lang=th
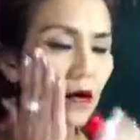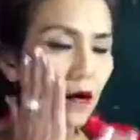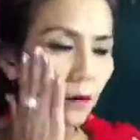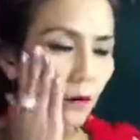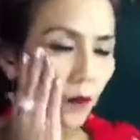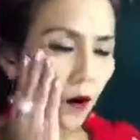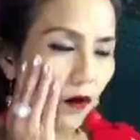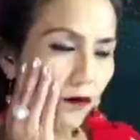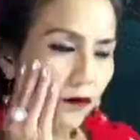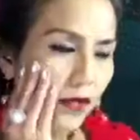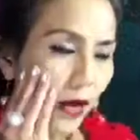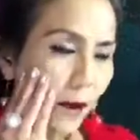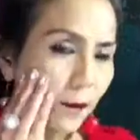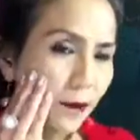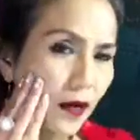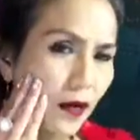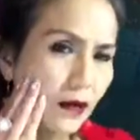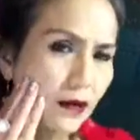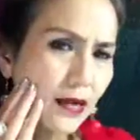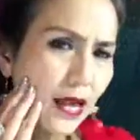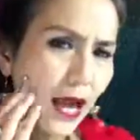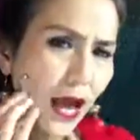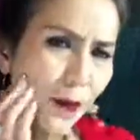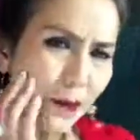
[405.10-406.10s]
พอซับแล้ว
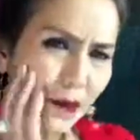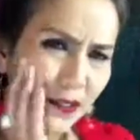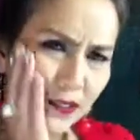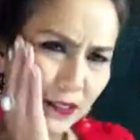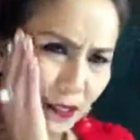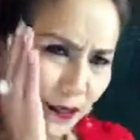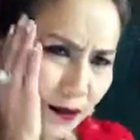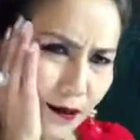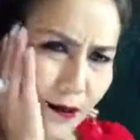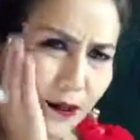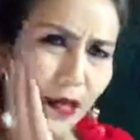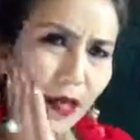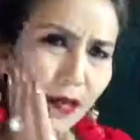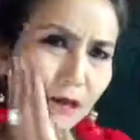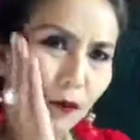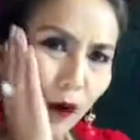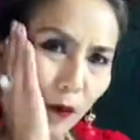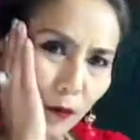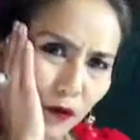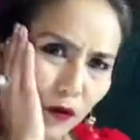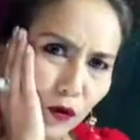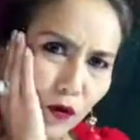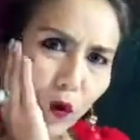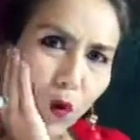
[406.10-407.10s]
หน้ามันจะเนียนบอก
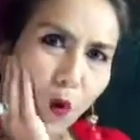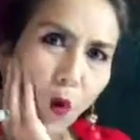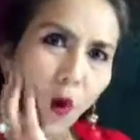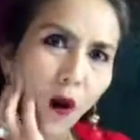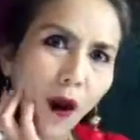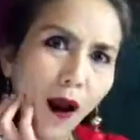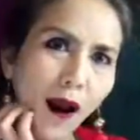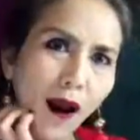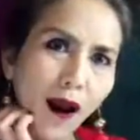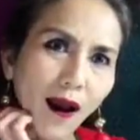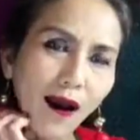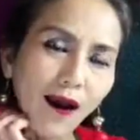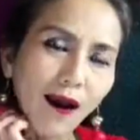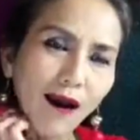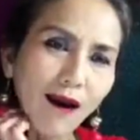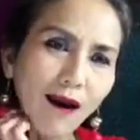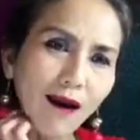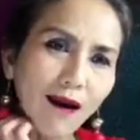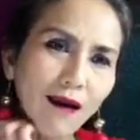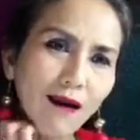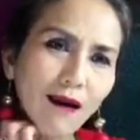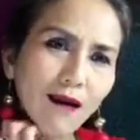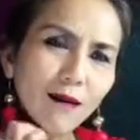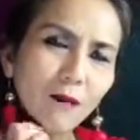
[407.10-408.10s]
ไม่ถูกอะ่ะ
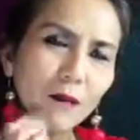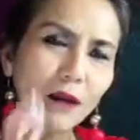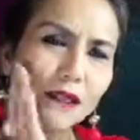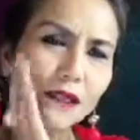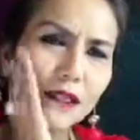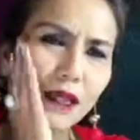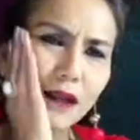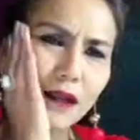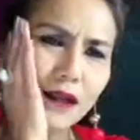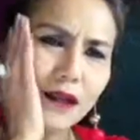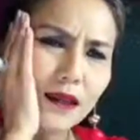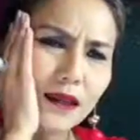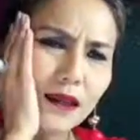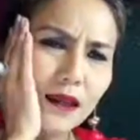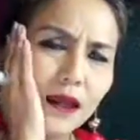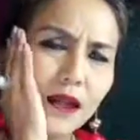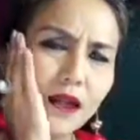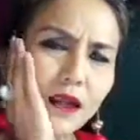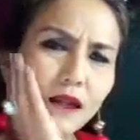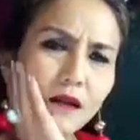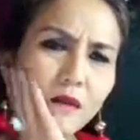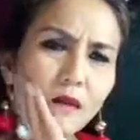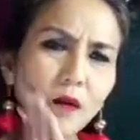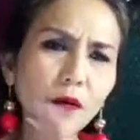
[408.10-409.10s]
มันจะเนียน
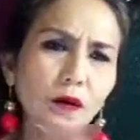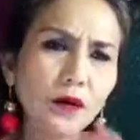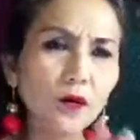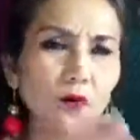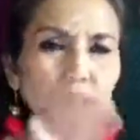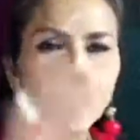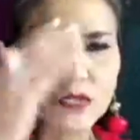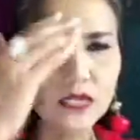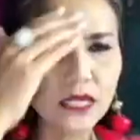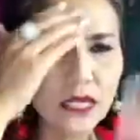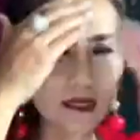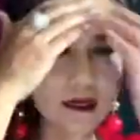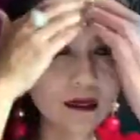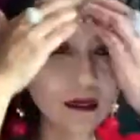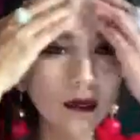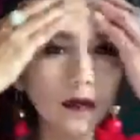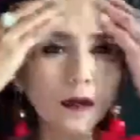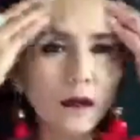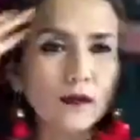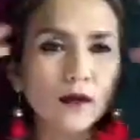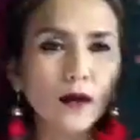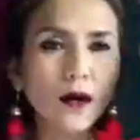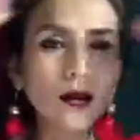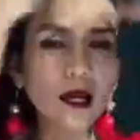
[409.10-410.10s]
บอกไม่ถูกจริง
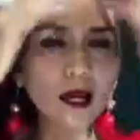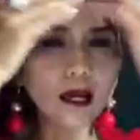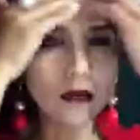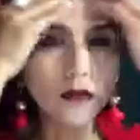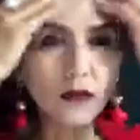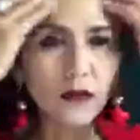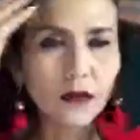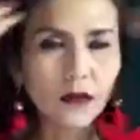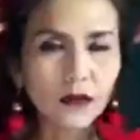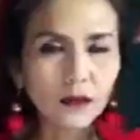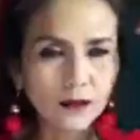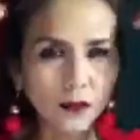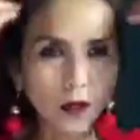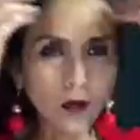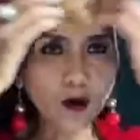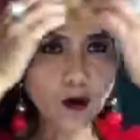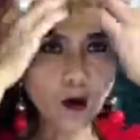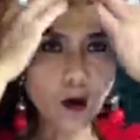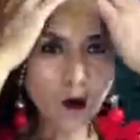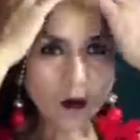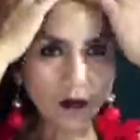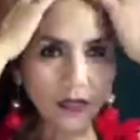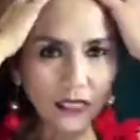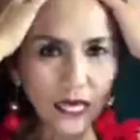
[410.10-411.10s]
ต้องต้องล
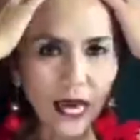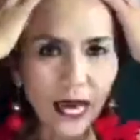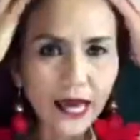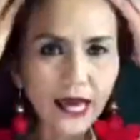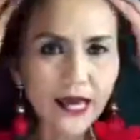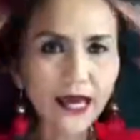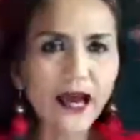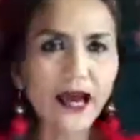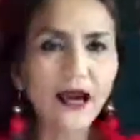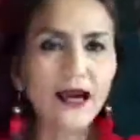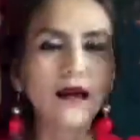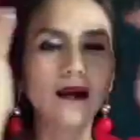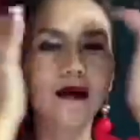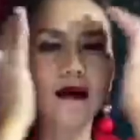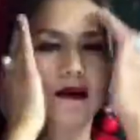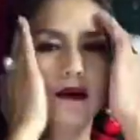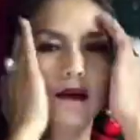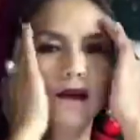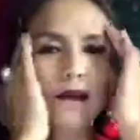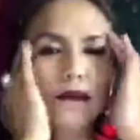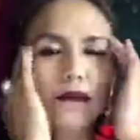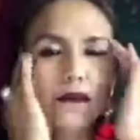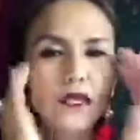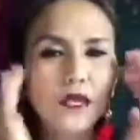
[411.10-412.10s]
องใช้อะ่ะ
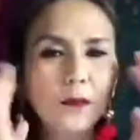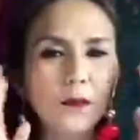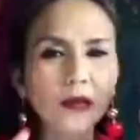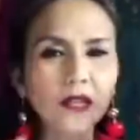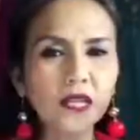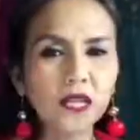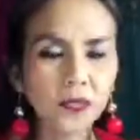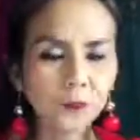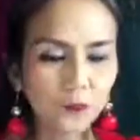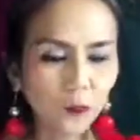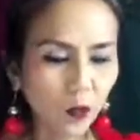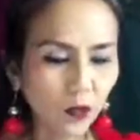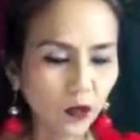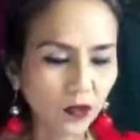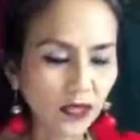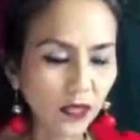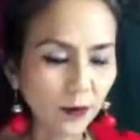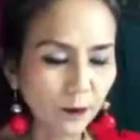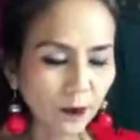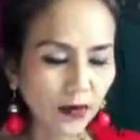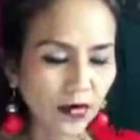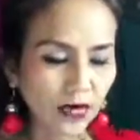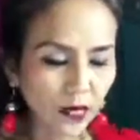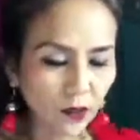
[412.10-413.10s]
นี่เป็นเหตุผล
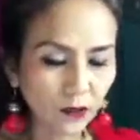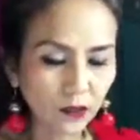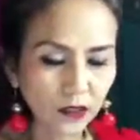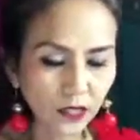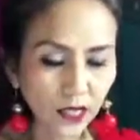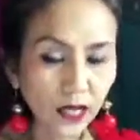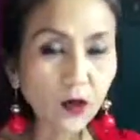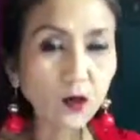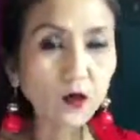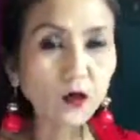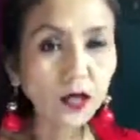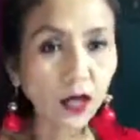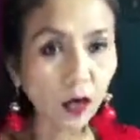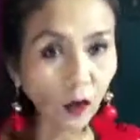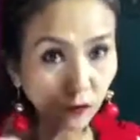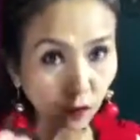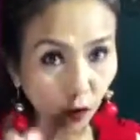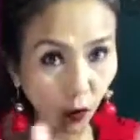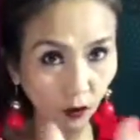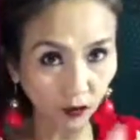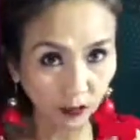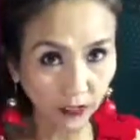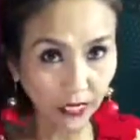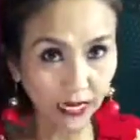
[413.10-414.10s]
ทำไมเราถึงให้คุณเอา
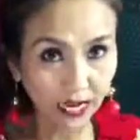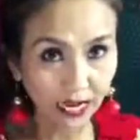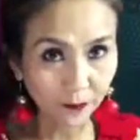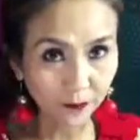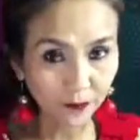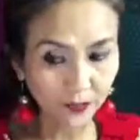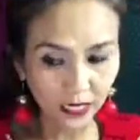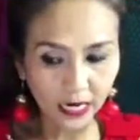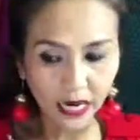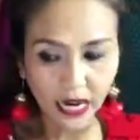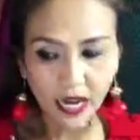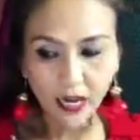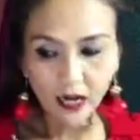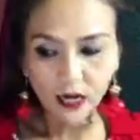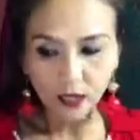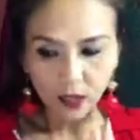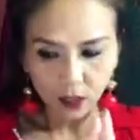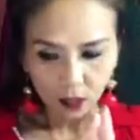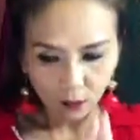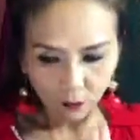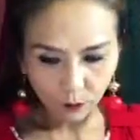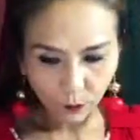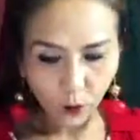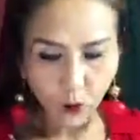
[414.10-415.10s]
2ตลับนะคะ
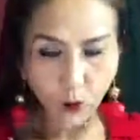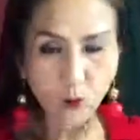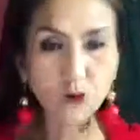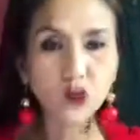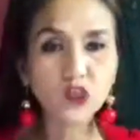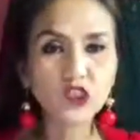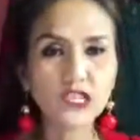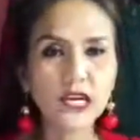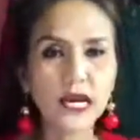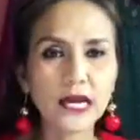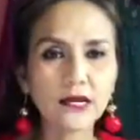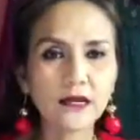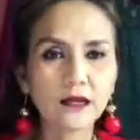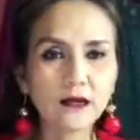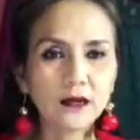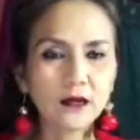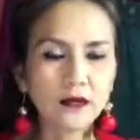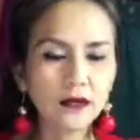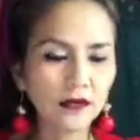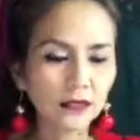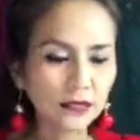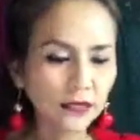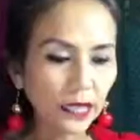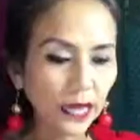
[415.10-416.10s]
โปรโมชั่น
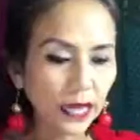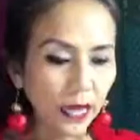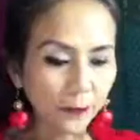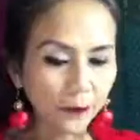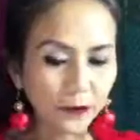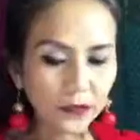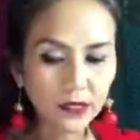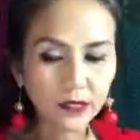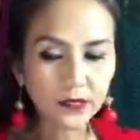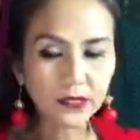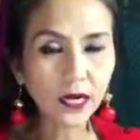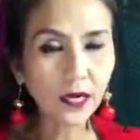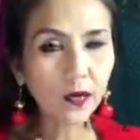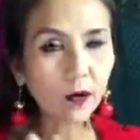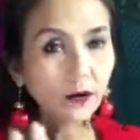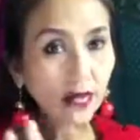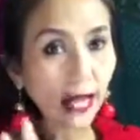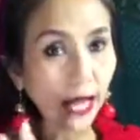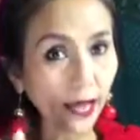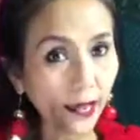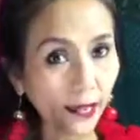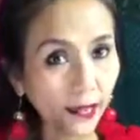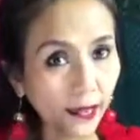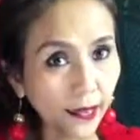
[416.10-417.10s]
ตลับหนึ่งถ้าเรา
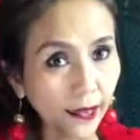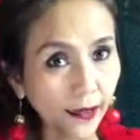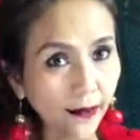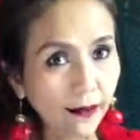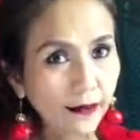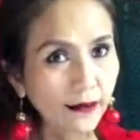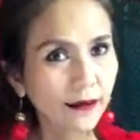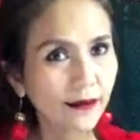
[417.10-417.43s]
ทาแห้ง